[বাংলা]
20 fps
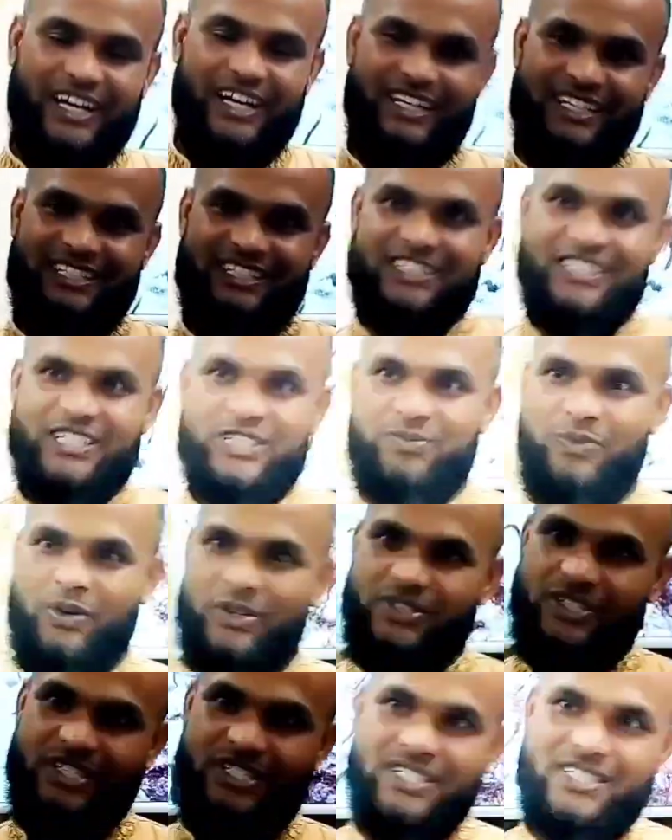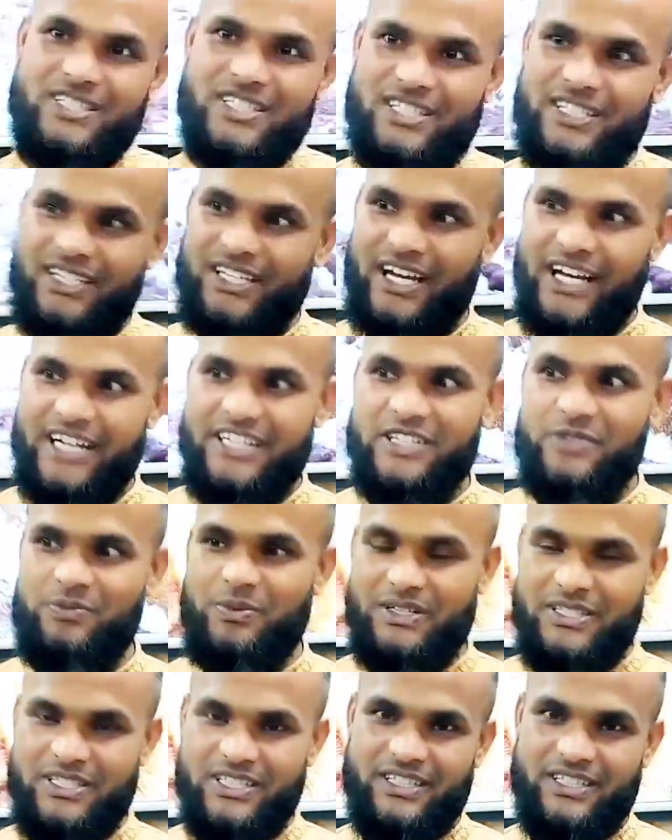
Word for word: আকাশ ডিটিএস 50 ইঞ্চি থেকে 100%